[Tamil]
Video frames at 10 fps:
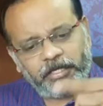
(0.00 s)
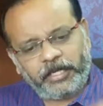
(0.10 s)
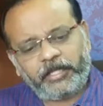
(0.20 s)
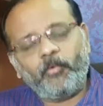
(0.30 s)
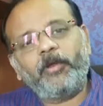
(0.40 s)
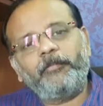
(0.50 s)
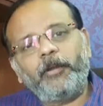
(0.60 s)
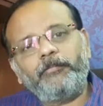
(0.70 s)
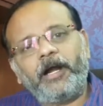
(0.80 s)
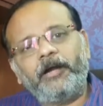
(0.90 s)
இன்றைக்கு உங்கள்
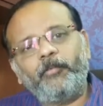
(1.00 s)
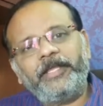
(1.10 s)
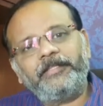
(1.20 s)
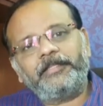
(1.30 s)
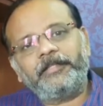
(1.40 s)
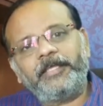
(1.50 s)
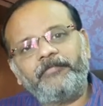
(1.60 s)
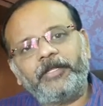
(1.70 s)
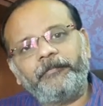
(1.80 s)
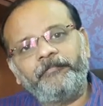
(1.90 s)
முன்பாக வைத்த
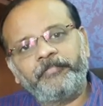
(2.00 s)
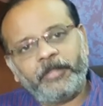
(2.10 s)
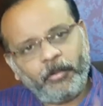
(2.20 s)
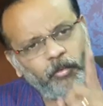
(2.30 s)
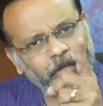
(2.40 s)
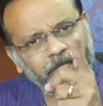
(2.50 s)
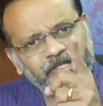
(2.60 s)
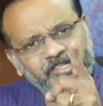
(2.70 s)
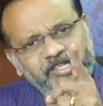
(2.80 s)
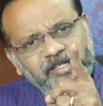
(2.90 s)
தேவன்
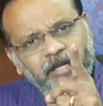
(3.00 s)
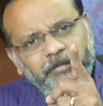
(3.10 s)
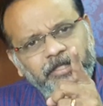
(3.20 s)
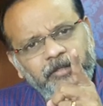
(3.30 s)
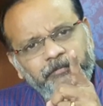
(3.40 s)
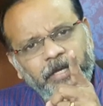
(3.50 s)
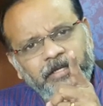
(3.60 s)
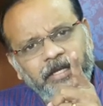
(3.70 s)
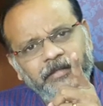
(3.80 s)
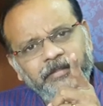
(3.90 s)
உங்களுக்கு செய்யாமல் இருப்பார்